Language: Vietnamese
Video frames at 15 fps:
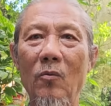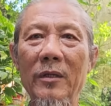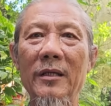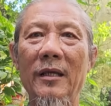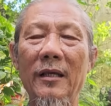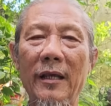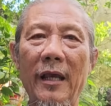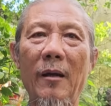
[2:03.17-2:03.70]
cho quý
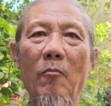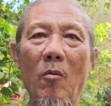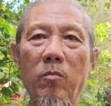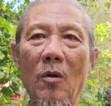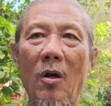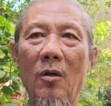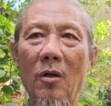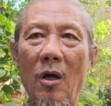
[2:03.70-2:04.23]
vị nghe một
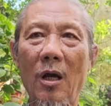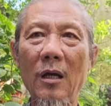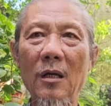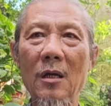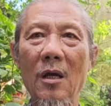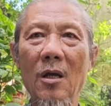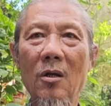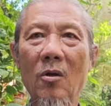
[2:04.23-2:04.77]
đoạn đó.
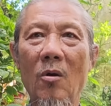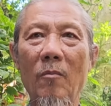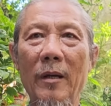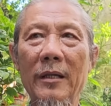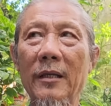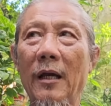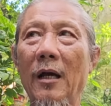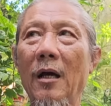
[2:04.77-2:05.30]
Còn
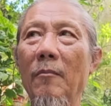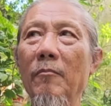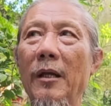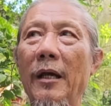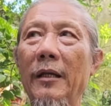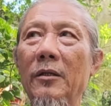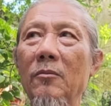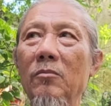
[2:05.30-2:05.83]
bây giờ hôm
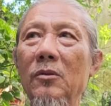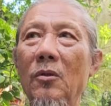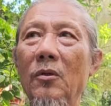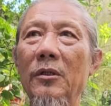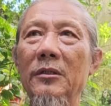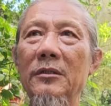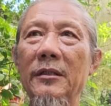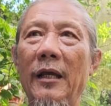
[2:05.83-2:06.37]
nay chúng
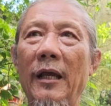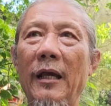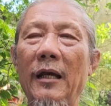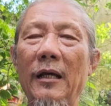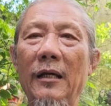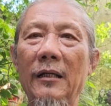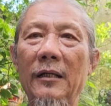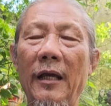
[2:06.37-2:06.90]
tôi
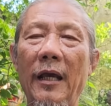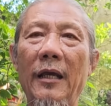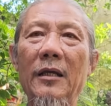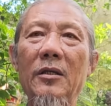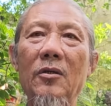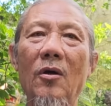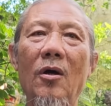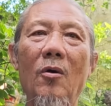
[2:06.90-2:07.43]
sẽ
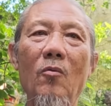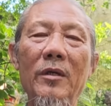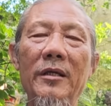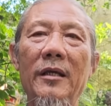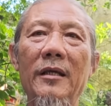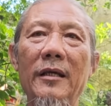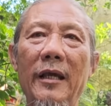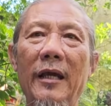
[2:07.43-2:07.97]
kể cho quý
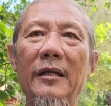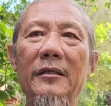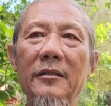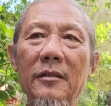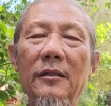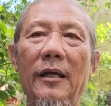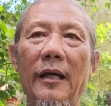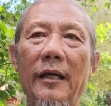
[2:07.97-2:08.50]
vị nghe
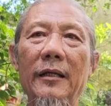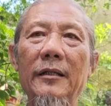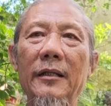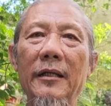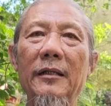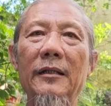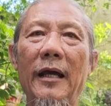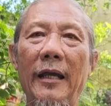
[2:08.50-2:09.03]
trước là cái
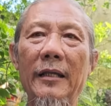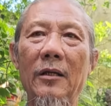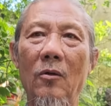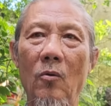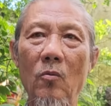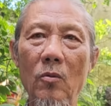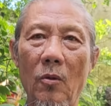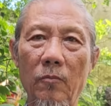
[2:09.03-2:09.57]
thiên tai và
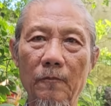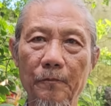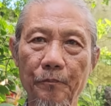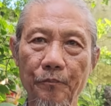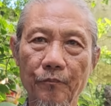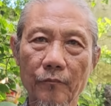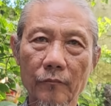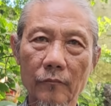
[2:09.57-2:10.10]
lũ lụt.
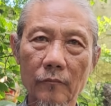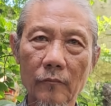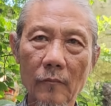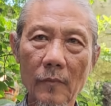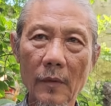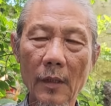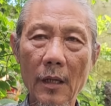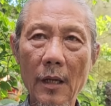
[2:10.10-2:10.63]

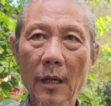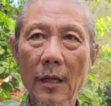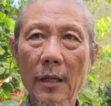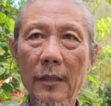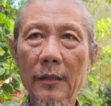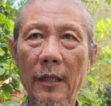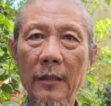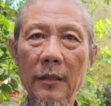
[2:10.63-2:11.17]

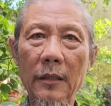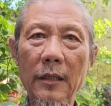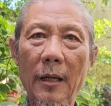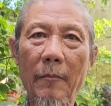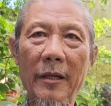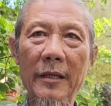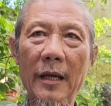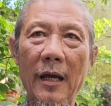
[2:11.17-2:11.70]
Thành thử
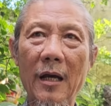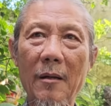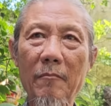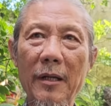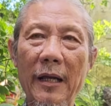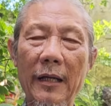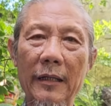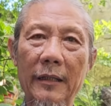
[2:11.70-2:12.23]
ra bây giờ
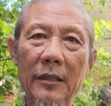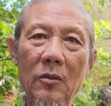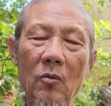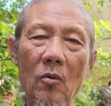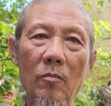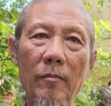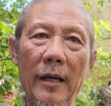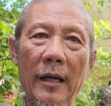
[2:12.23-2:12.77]
hôm nay là cái
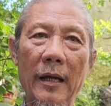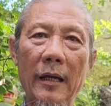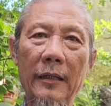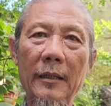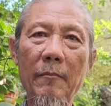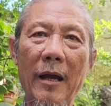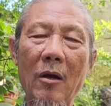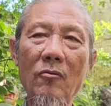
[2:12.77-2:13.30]
cuộc mà
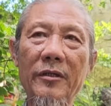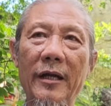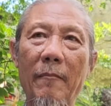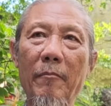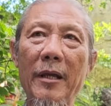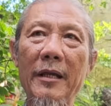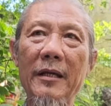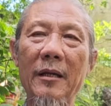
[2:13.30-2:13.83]
cái bão Trà
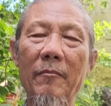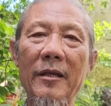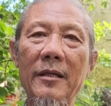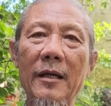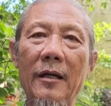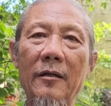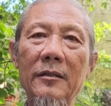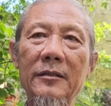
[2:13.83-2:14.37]
My này bây
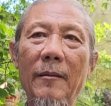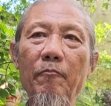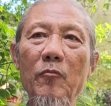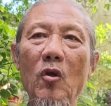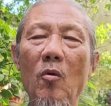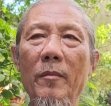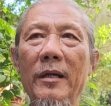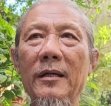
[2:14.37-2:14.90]
giờ nó sắp
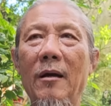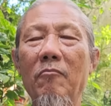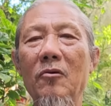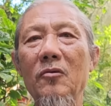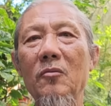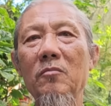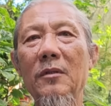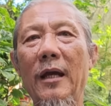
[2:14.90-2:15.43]
vô Biển Đông
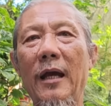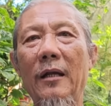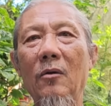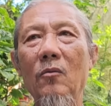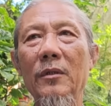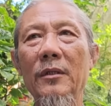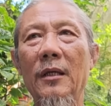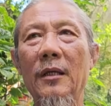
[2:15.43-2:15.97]
của chúng ta
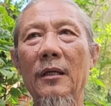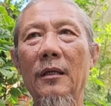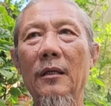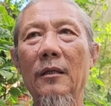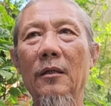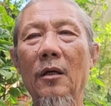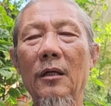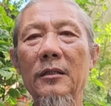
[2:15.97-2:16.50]
đó quý vị.
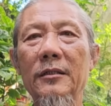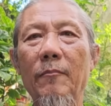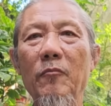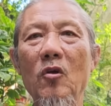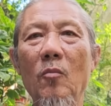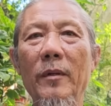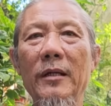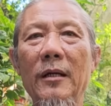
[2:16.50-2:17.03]
Nó sắp
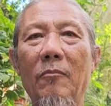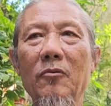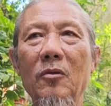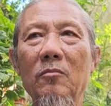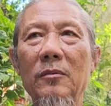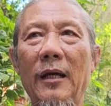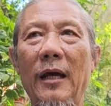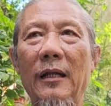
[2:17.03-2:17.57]
vô Biển Đông
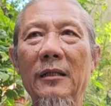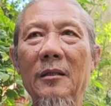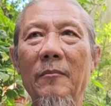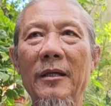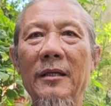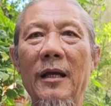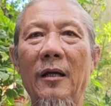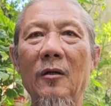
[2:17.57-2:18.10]
chúng ta thì
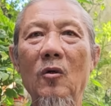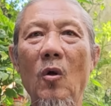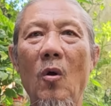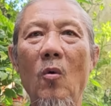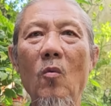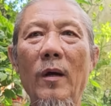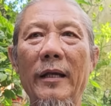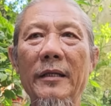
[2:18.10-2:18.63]
bây giờ nó
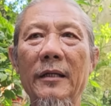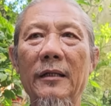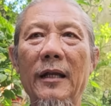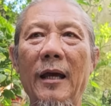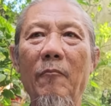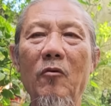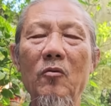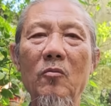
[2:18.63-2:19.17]
đổ qua Việt
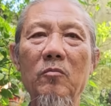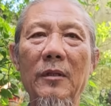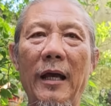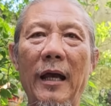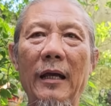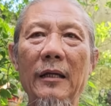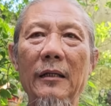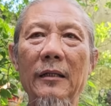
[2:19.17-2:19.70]
Nam của chúng
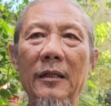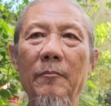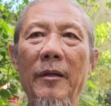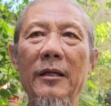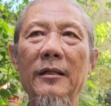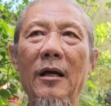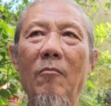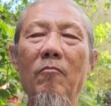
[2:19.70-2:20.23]
ta. Thì
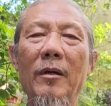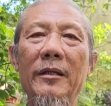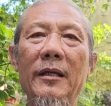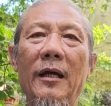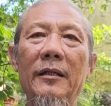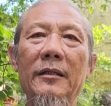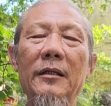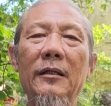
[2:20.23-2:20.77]
Biển Đông bây
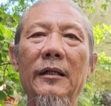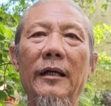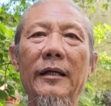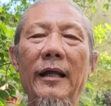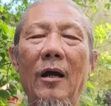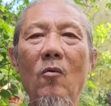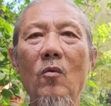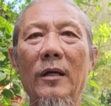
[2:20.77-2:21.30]
giờ nhất là
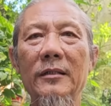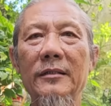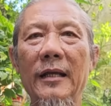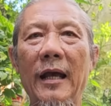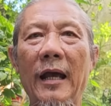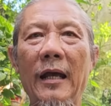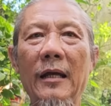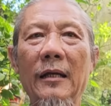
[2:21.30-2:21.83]
cái đảo Hoàng
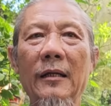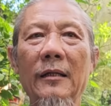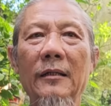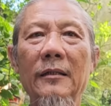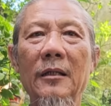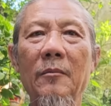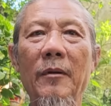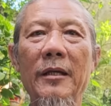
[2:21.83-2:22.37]
Sa
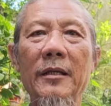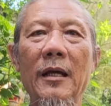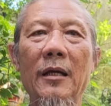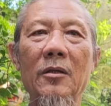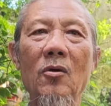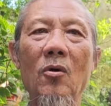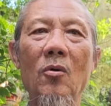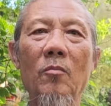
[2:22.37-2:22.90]
thì bây
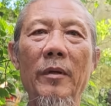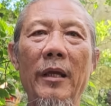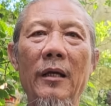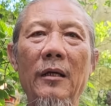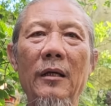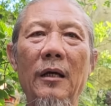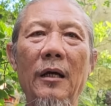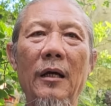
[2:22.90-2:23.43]
giờ vô
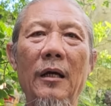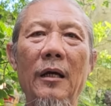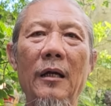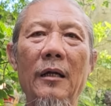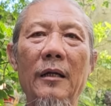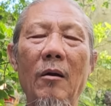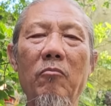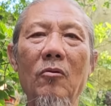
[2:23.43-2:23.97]
Biển
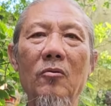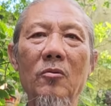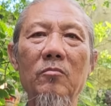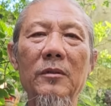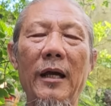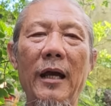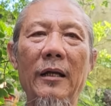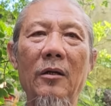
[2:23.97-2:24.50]
Đông của
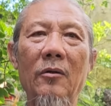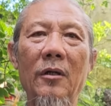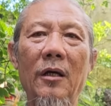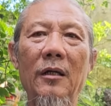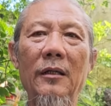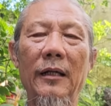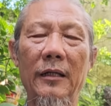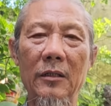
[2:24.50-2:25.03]
chúng ta rồi,
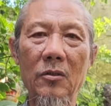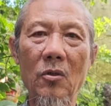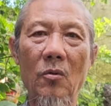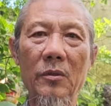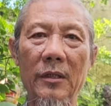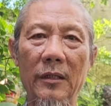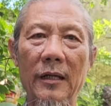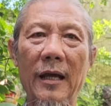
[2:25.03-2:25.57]
đó là nó
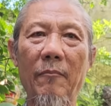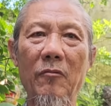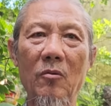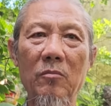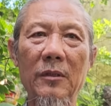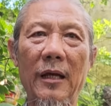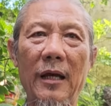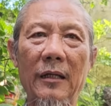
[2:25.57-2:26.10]
vô Việt Nam
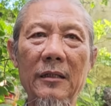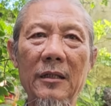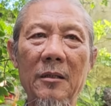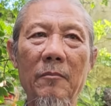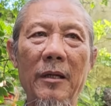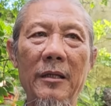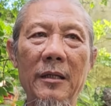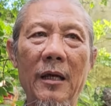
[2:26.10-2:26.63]
chúng ta.
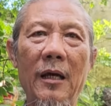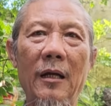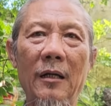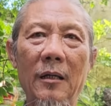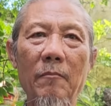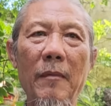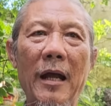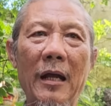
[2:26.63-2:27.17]
Thì bây giờ
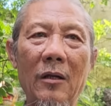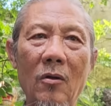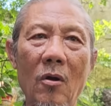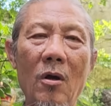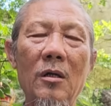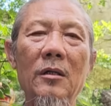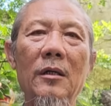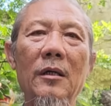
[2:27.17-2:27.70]
đó bà
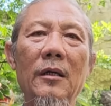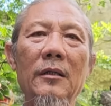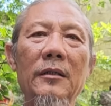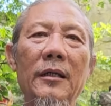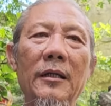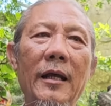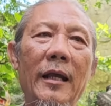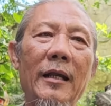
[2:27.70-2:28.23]
con,
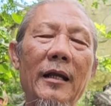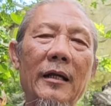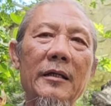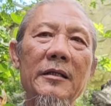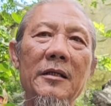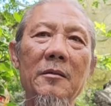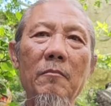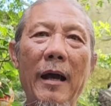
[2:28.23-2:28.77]
thì đây là
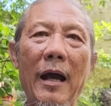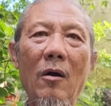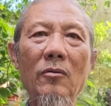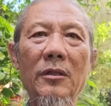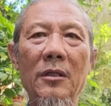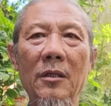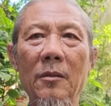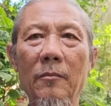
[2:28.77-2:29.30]
cái dự
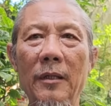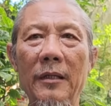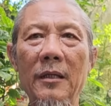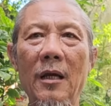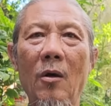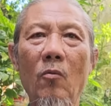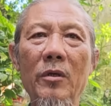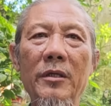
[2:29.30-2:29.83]
báo thì bây
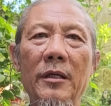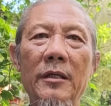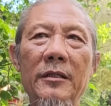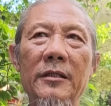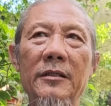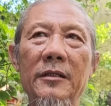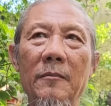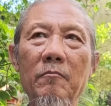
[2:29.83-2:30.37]
giờ quý vị
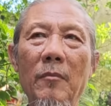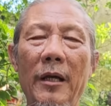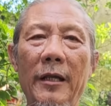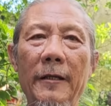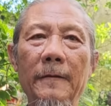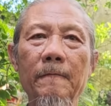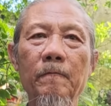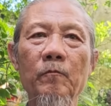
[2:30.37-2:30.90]
sẽ chuẩn bị.